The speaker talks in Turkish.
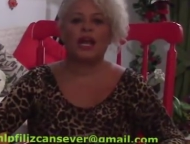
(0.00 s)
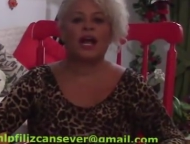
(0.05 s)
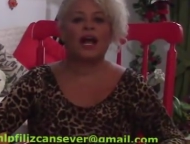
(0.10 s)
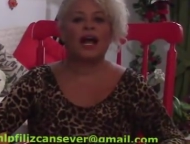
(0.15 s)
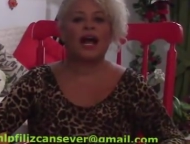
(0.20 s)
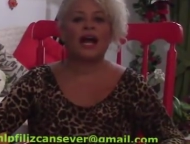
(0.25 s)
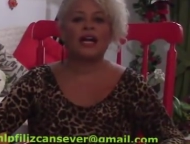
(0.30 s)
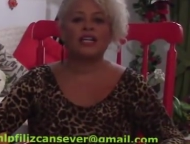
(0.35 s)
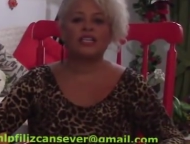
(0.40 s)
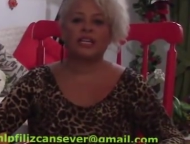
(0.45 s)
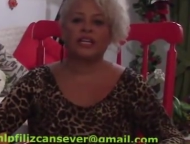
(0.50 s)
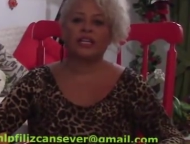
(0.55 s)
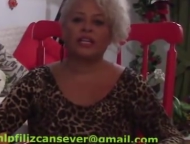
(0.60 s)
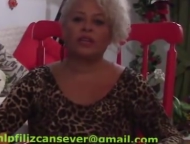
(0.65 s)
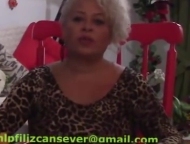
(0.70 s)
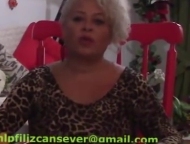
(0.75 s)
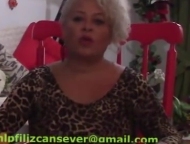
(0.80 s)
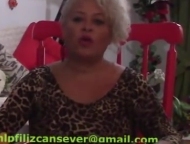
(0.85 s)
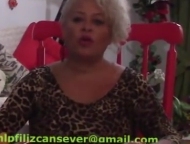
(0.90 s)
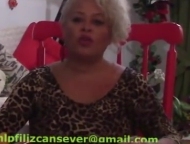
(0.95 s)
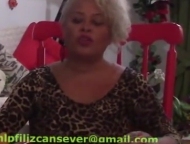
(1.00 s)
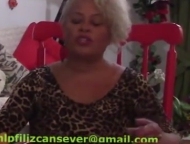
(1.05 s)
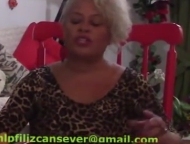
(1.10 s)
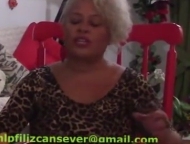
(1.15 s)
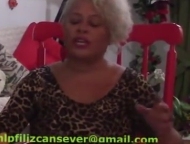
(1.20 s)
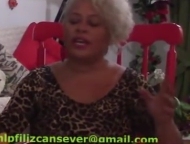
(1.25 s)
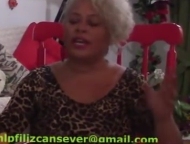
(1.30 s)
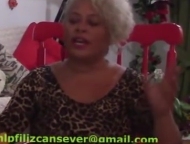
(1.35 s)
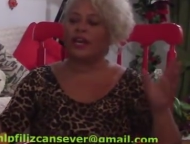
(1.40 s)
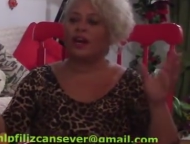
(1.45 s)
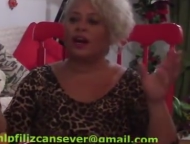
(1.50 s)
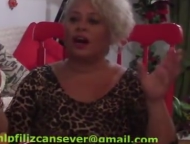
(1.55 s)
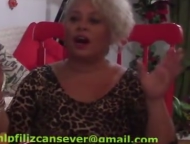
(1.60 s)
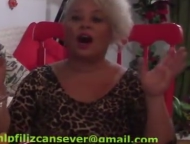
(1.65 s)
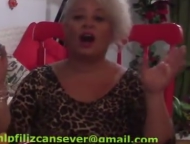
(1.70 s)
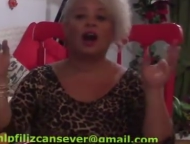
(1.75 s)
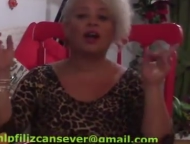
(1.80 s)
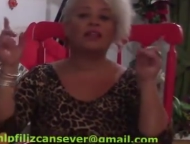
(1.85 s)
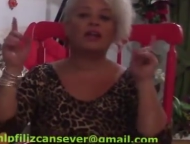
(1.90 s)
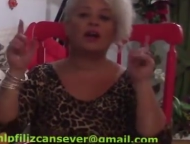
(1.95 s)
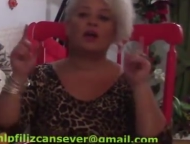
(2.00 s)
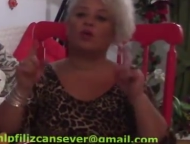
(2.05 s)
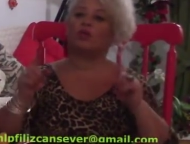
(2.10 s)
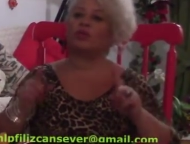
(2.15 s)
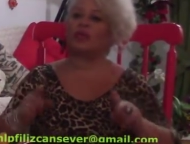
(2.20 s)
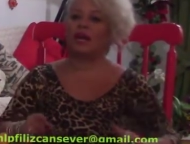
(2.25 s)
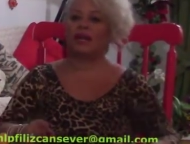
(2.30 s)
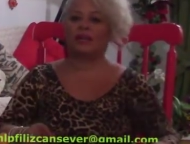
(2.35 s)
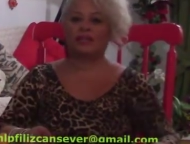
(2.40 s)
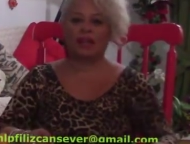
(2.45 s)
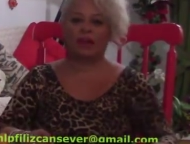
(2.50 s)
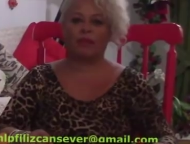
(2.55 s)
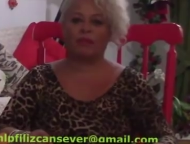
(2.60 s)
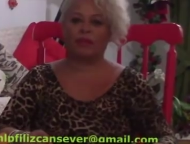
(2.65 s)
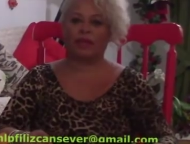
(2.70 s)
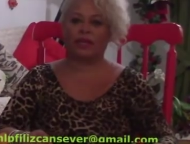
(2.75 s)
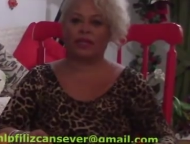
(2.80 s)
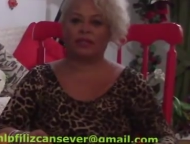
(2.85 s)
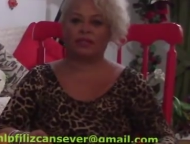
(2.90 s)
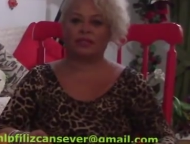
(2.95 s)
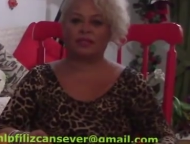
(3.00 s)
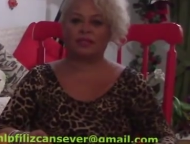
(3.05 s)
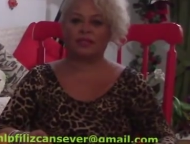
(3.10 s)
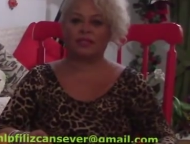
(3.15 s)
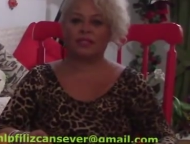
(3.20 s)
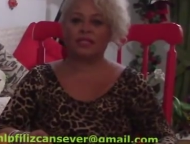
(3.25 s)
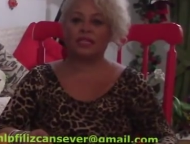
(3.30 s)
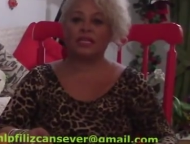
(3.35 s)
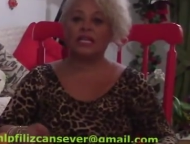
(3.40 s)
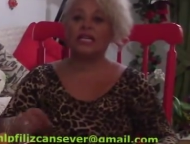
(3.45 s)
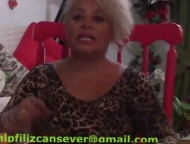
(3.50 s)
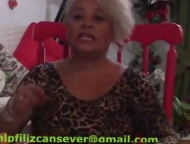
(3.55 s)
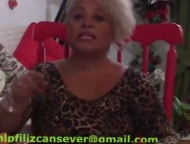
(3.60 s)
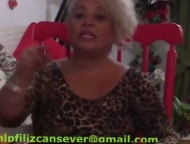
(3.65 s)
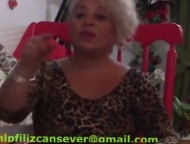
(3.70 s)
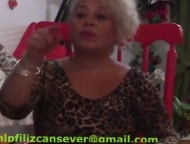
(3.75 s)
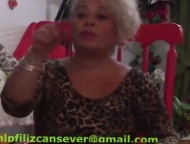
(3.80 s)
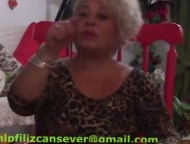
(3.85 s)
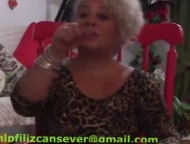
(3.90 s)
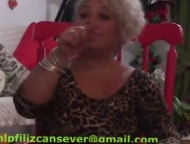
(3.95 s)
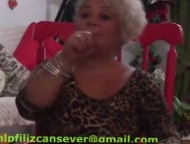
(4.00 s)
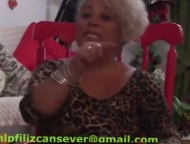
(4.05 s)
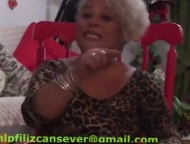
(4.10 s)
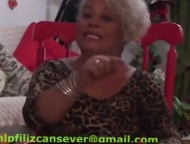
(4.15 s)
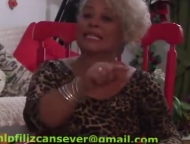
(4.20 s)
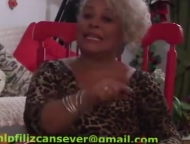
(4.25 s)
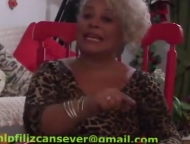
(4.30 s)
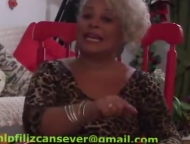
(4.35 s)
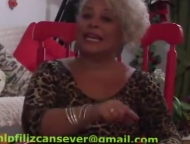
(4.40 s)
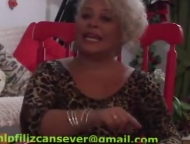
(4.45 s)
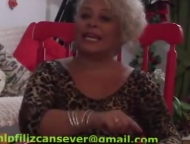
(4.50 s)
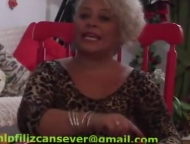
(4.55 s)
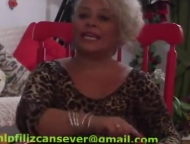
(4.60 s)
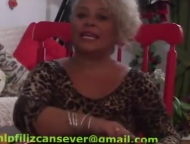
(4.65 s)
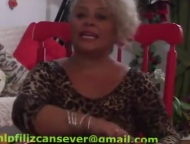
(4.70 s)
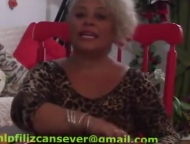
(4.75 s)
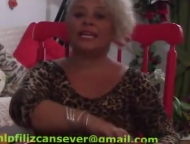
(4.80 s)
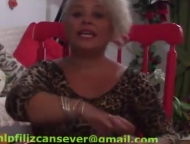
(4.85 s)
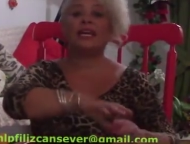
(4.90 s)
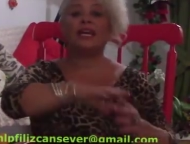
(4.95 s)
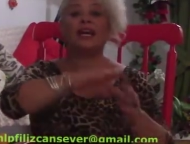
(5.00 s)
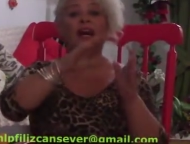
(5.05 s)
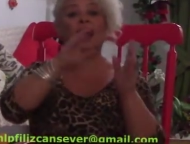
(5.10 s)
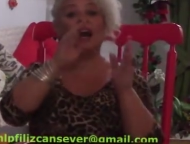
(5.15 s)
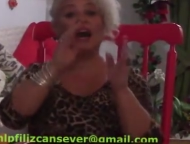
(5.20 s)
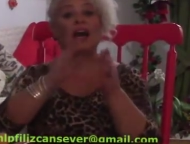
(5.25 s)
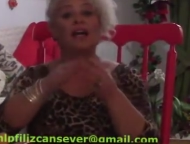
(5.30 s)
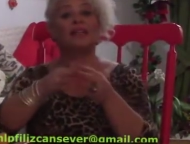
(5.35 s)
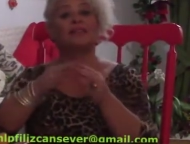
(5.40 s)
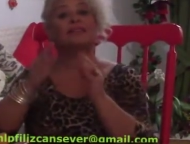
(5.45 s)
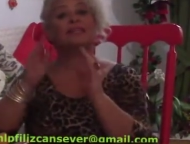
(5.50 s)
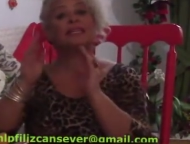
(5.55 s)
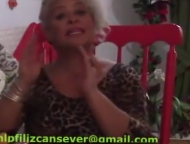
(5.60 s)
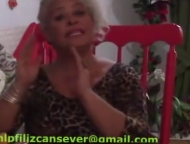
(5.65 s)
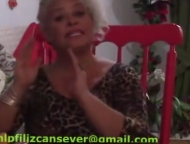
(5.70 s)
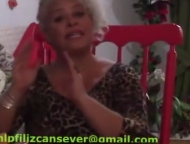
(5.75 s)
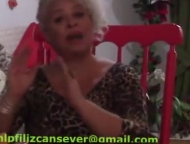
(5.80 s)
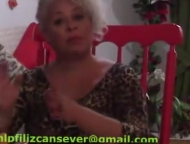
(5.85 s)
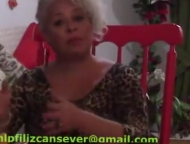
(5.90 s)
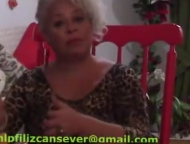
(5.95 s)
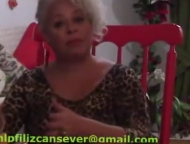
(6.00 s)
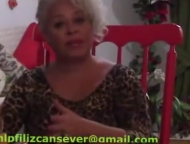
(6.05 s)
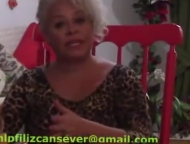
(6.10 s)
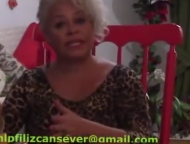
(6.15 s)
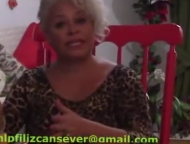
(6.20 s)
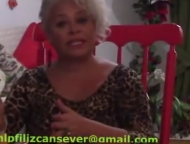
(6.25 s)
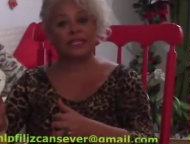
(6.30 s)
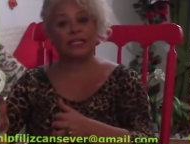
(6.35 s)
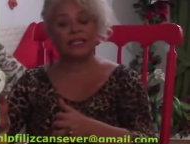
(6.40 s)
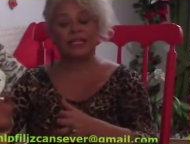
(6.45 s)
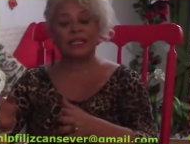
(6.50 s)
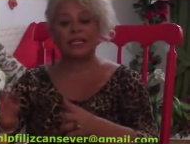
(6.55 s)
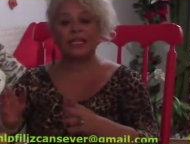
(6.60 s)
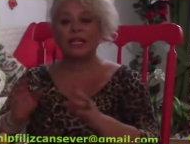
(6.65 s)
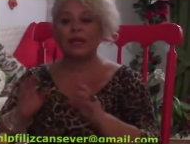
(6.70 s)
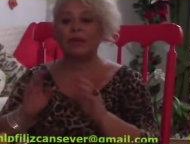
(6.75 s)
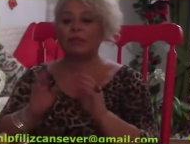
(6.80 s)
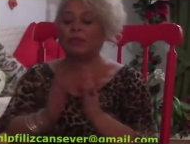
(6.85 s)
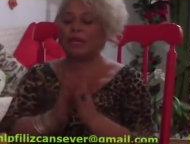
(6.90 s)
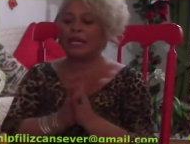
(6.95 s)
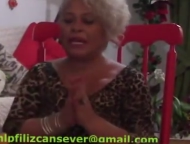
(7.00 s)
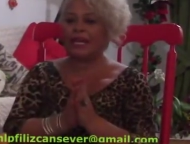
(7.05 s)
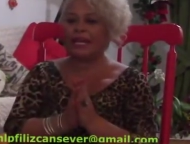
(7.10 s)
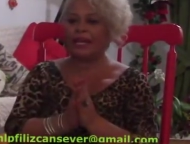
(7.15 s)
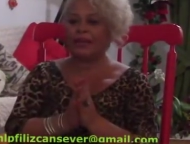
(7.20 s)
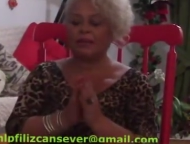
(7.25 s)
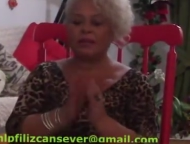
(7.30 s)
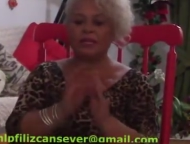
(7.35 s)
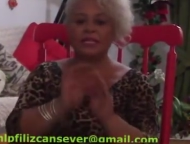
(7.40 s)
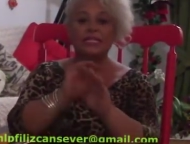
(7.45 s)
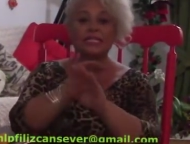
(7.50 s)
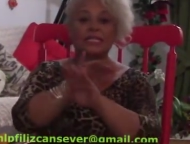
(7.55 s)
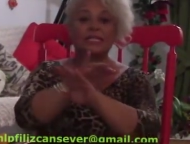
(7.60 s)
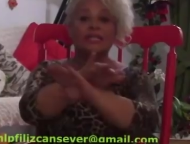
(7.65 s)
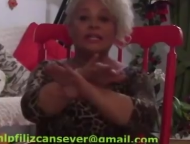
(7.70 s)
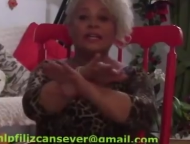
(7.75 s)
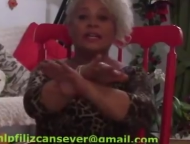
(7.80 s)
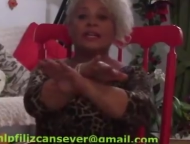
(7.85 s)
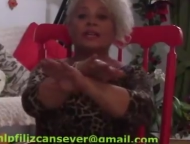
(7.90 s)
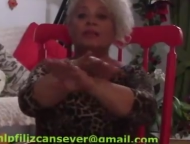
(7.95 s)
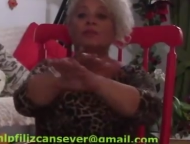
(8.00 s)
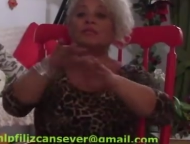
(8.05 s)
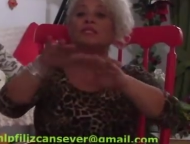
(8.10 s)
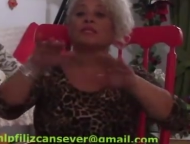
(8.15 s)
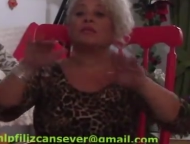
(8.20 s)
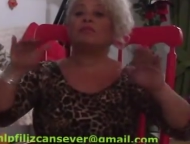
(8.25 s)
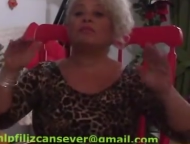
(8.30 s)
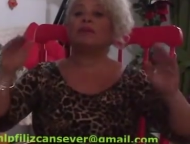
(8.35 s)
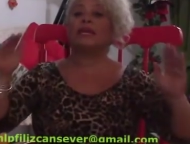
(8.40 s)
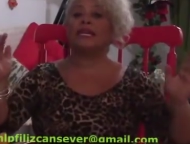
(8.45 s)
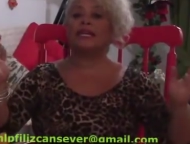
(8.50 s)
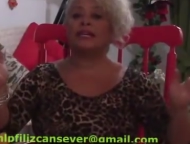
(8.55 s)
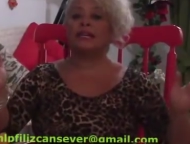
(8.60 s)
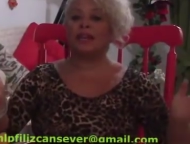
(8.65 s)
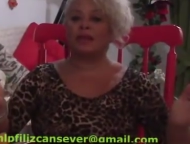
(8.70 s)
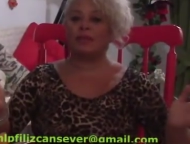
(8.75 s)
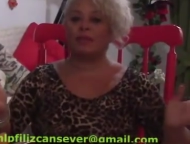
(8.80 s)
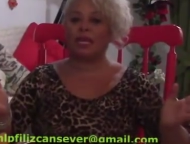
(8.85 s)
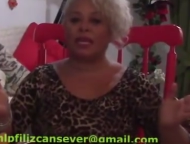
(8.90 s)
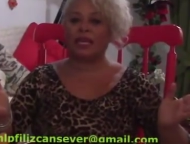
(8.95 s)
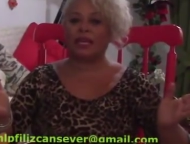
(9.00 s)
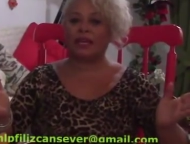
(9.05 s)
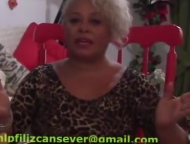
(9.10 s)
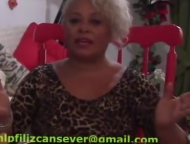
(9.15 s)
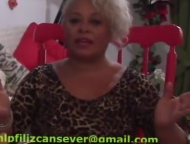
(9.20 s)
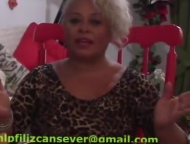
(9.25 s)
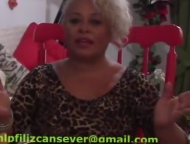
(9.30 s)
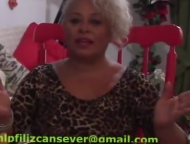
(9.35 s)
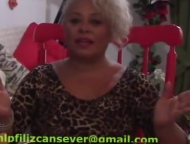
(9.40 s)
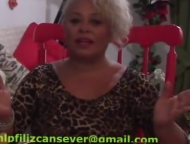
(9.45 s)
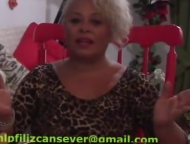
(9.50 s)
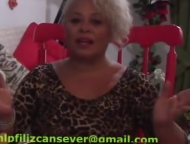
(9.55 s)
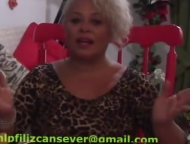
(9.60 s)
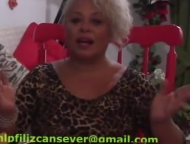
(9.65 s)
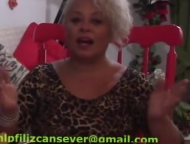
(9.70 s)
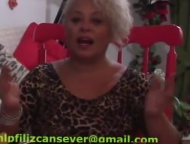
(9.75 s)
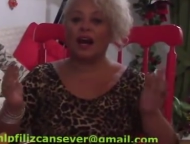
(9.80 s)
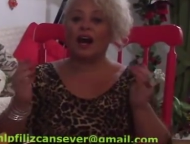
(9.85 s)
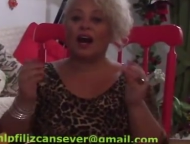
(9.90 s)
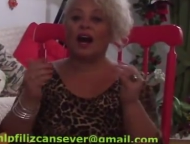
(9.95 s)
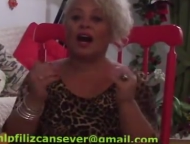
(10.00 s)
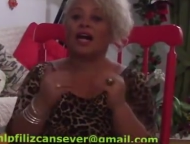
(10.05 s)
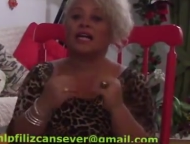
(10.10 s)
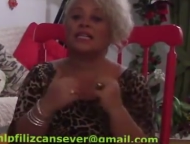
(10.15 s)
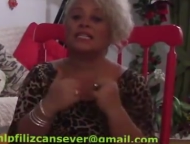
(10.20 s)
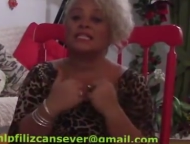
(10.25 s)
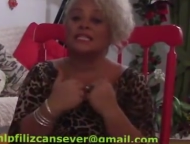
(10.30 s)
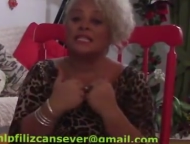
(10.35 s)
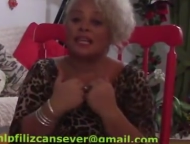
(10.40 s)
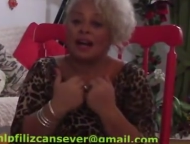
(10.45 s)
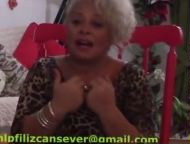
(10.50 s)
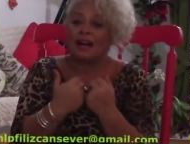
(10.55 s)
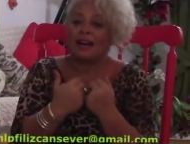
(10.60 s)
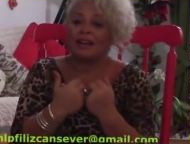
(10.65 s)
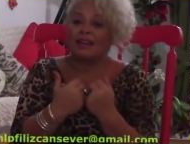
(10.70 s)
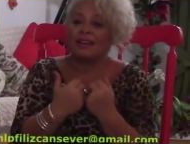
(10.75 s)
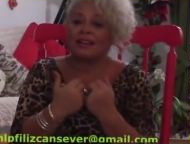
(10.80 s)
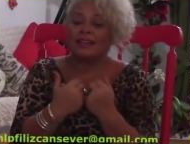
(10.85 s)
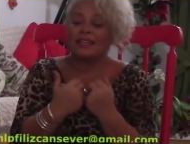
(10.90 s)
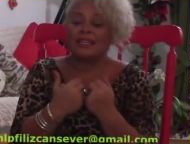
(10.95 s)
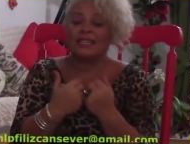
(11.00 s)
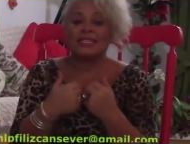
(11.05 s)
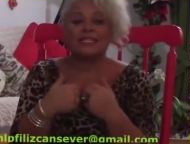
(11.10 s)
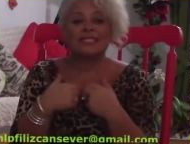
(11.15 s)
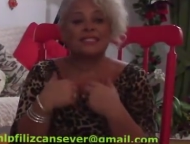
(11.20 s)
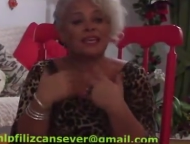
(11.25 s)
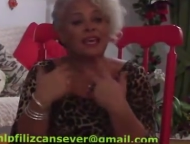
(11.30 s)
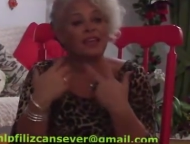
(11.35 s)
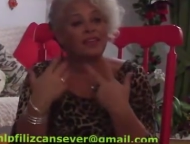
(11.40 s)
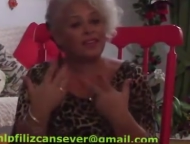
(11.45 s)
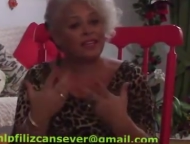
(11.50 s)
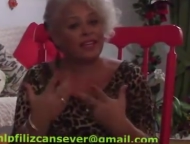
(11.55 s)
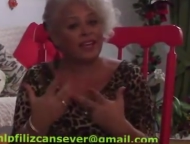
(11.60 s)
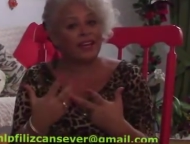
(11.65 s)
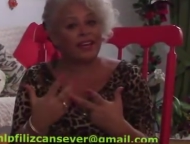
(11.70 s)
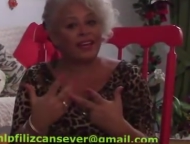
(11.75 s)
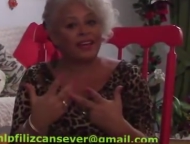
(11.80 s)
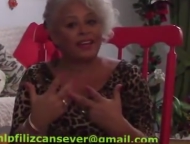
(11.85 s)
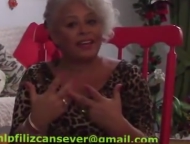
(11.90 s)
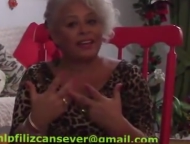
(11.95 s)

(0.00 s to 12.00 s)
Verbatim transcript: Her şeyden önce ana odaklanmayı, yapılması gerekeni artık yapmayı, bir kere sınırlarımızı belirlemeyi, hazza, zevke